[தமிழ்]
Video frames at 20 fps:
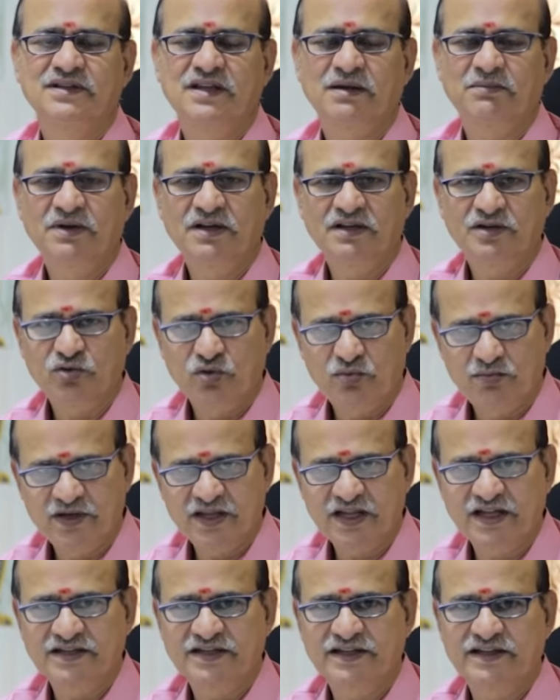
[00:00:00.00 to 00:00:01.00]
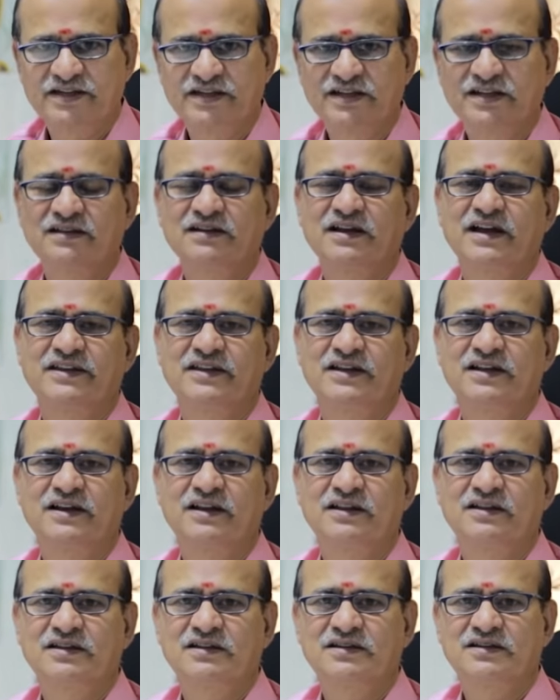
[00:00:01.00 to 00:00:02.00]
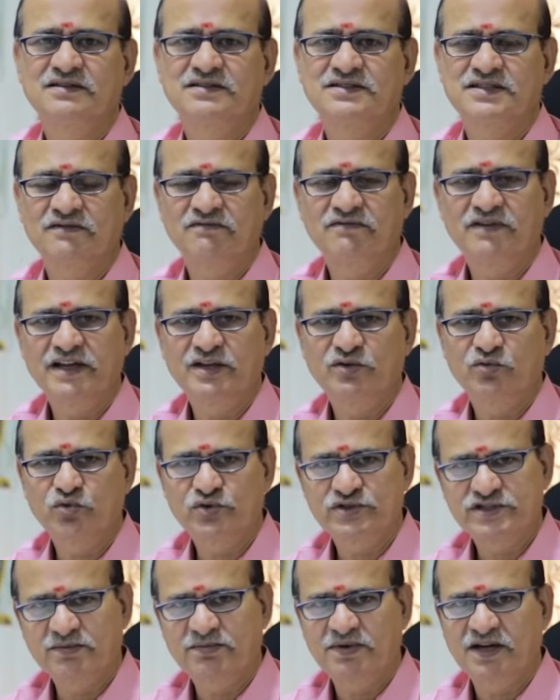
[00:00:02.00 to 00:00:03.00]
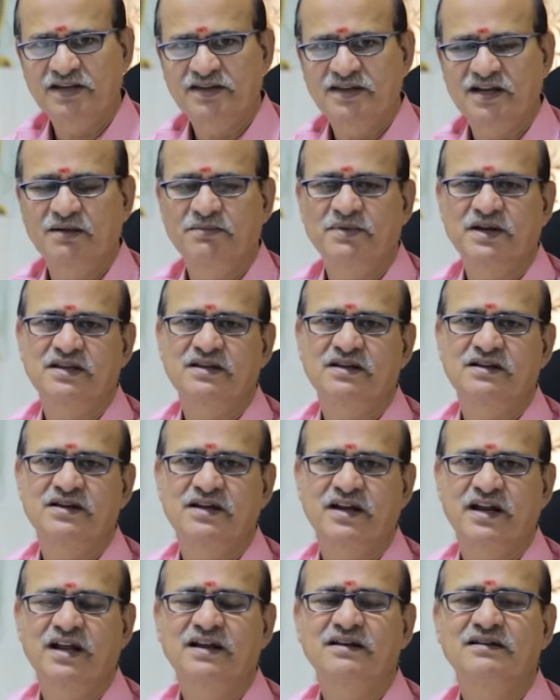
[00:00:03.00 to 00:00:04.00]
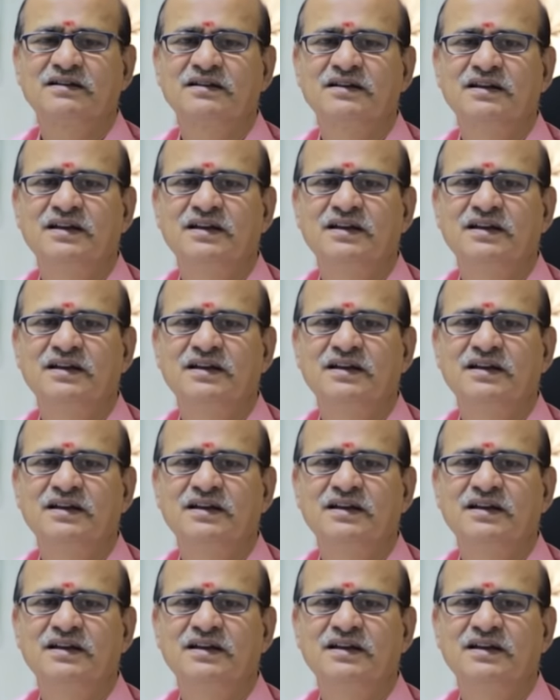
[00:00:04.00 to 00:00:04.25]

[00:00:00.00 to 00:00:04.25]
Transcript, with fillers: தமிழுக்கு ஒன்பதாம் தேதி அதிலிருந்து செவ்வாய் உச்சபலத்தில் அமர்ந்திருக்கிறார்